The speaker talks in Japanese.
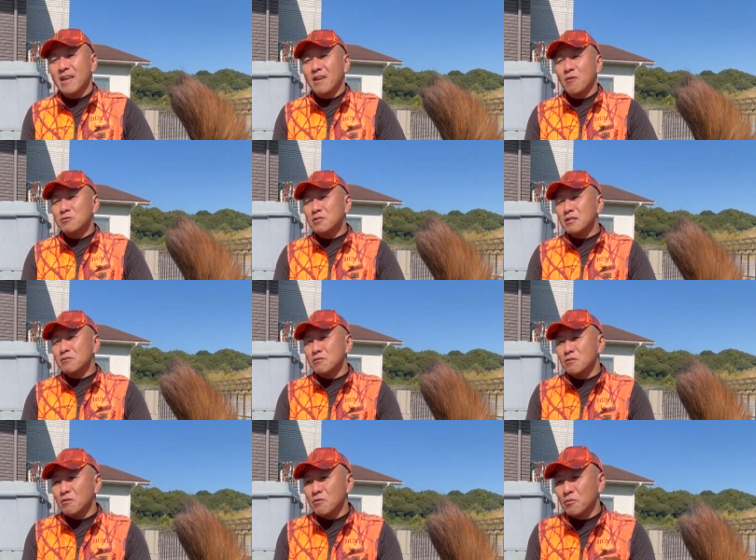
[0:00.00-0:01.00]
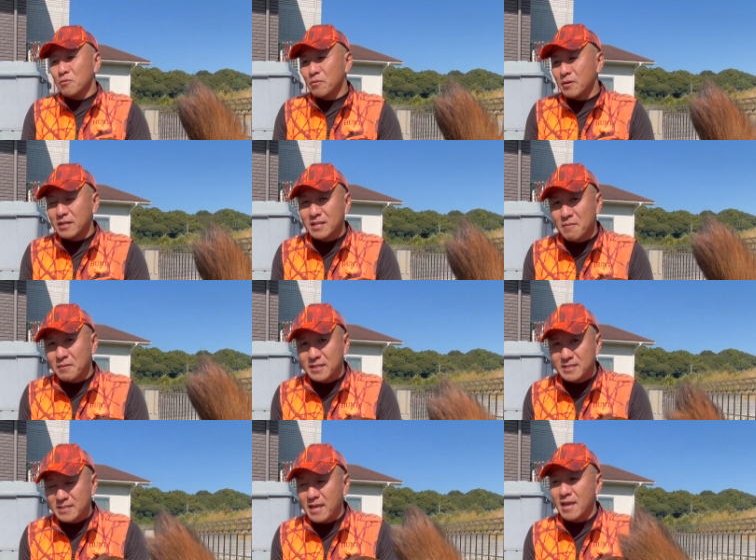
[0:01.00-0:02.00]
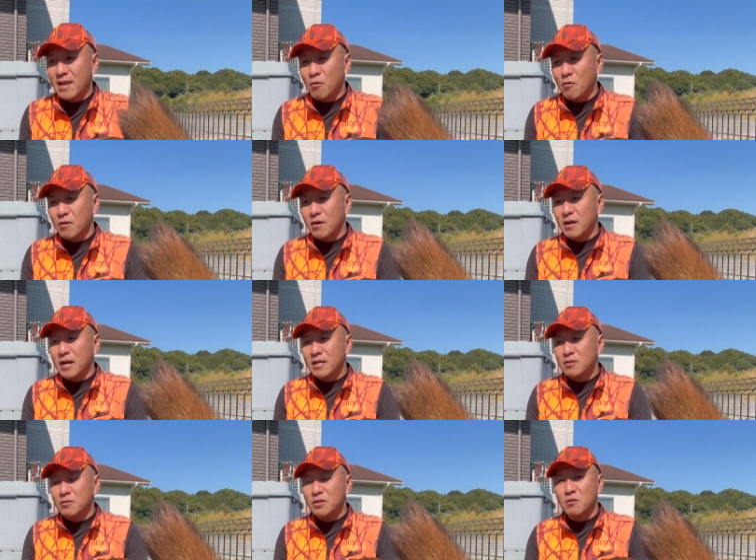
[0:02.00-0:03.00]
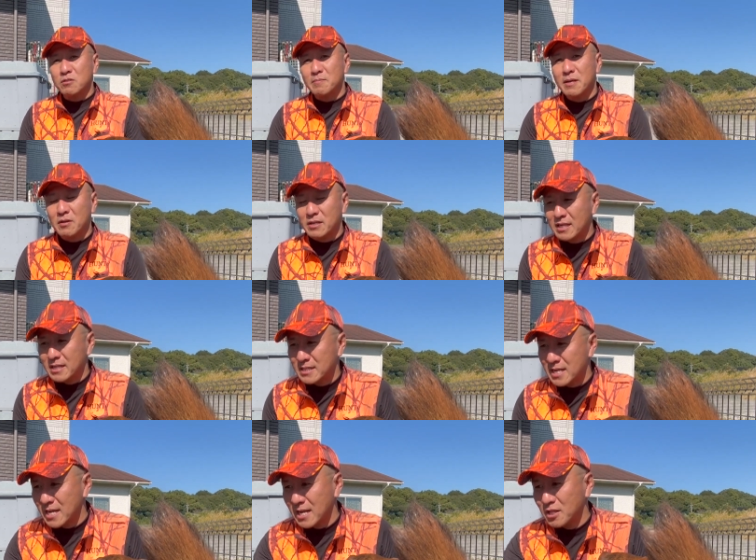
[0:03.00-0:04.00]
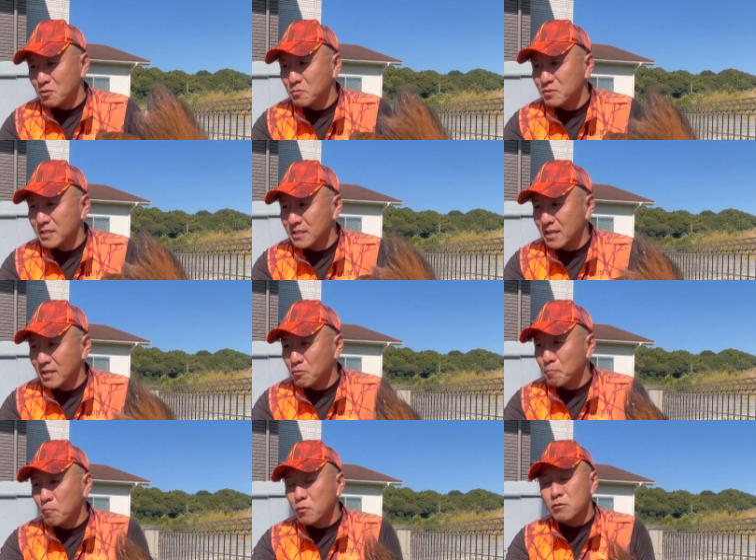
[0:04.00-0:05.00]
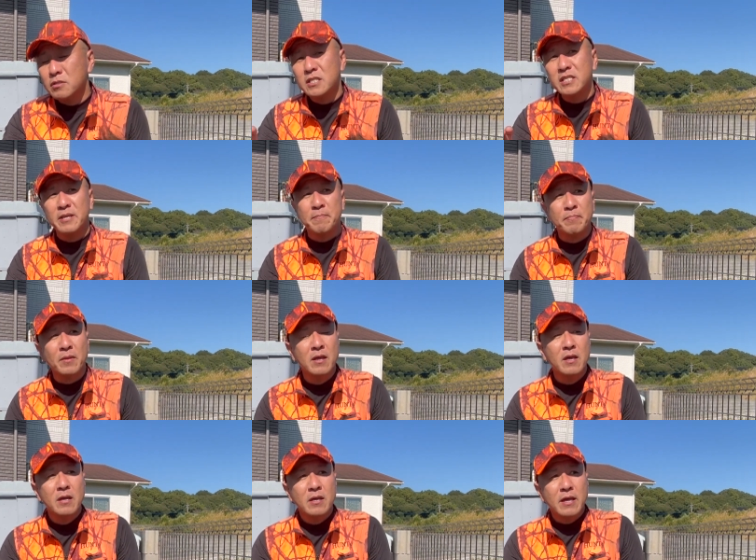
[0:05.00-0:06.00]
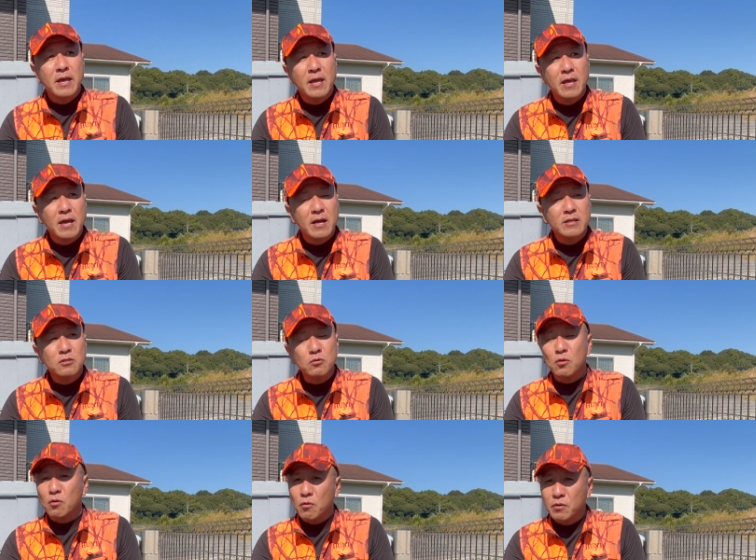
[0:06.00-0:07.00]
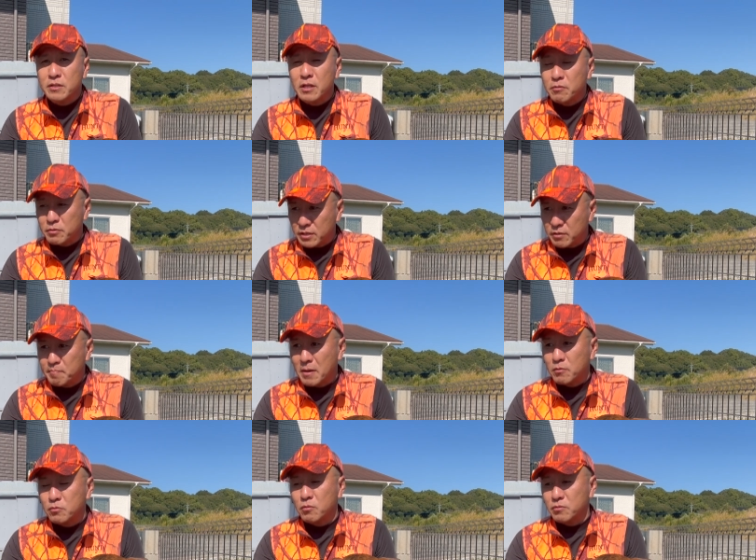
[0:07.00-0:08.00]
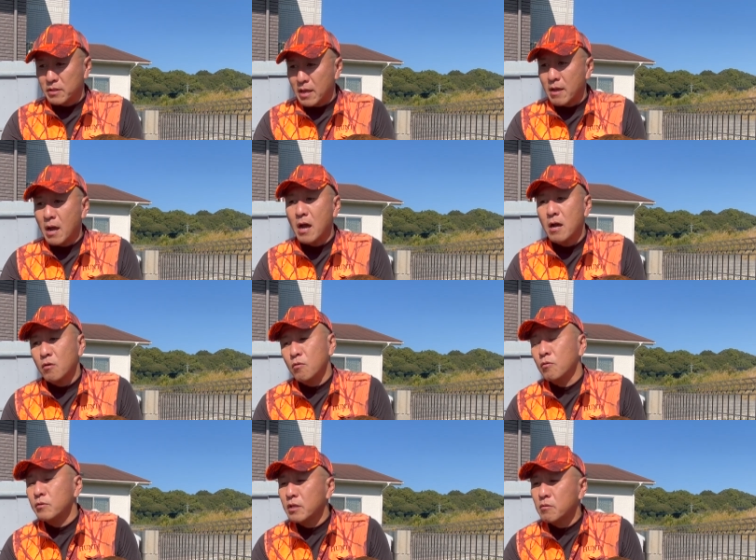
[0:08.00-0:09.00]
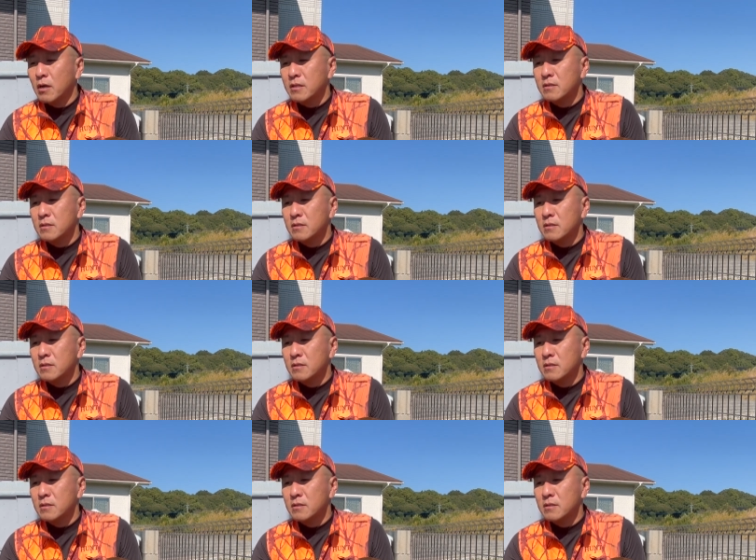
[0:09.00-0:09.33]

おそらくこの方はですね、北海道にお住まいの方なんじゃないかなと思うんですけれど、僕自身、ちょっとこういったのに、疎くて、あ、こういったのがあっ